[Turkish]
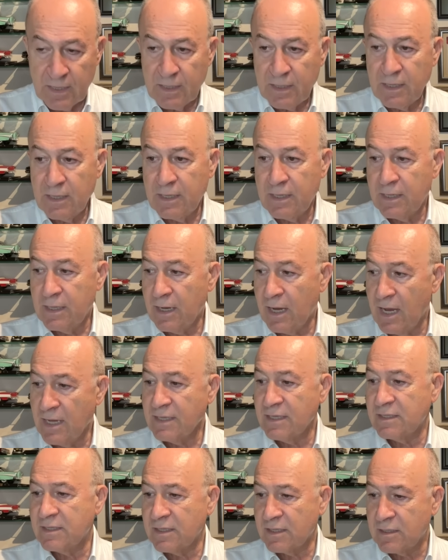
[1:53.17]
E,
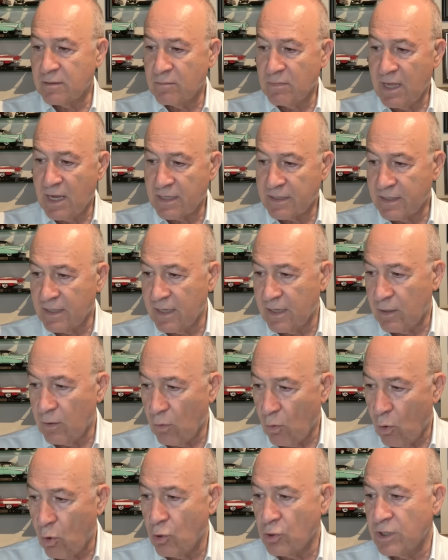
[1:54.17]
hangi takımlarda
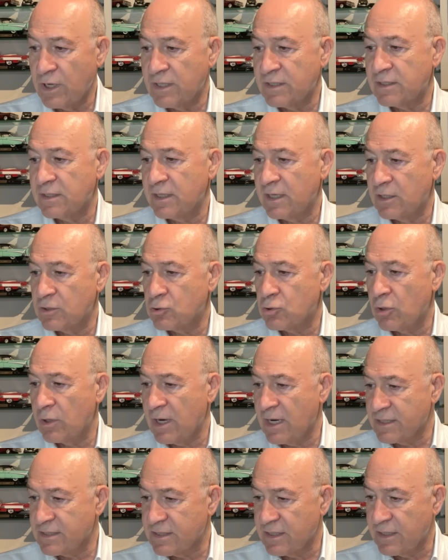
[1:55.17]
oynadı diye
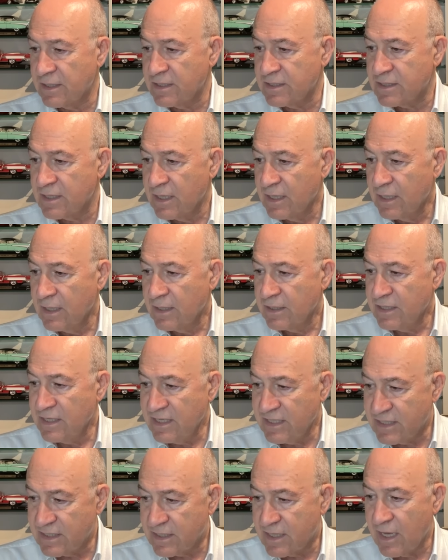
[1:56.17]
sorarsanız
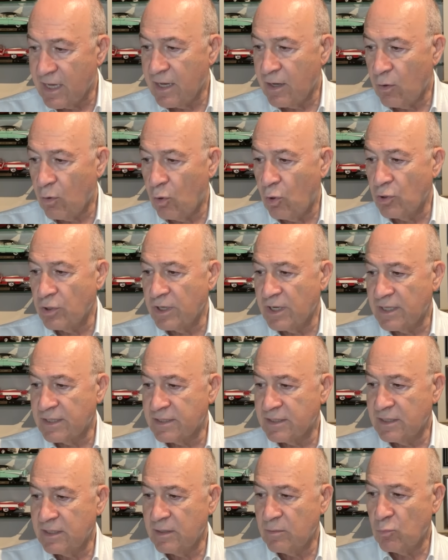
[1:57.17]
Nice'de
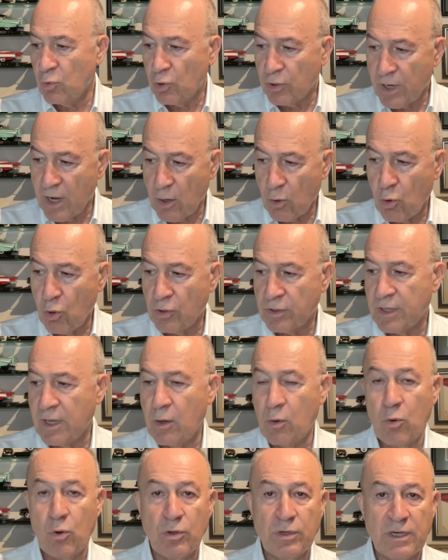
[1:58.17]
oynadı,
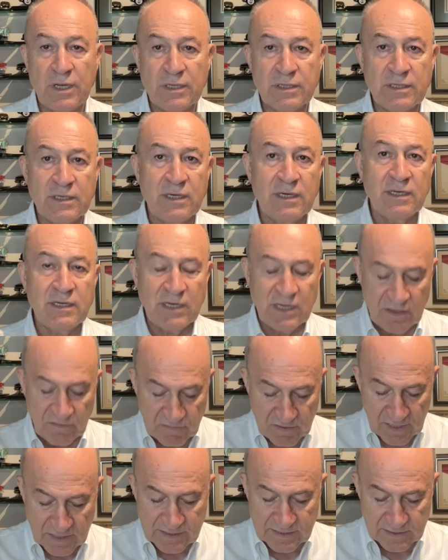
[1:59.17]
Monaco'da oynadı,
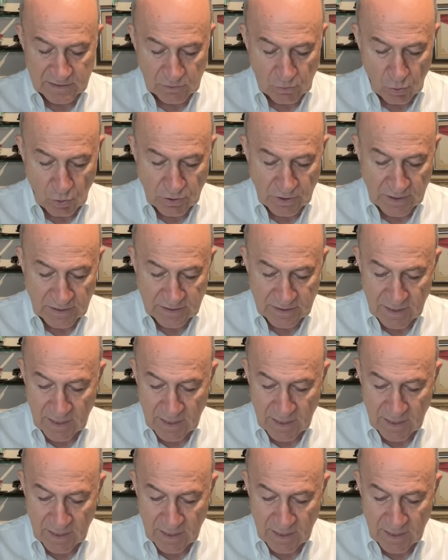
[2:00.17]
Newcastle'da oynadı.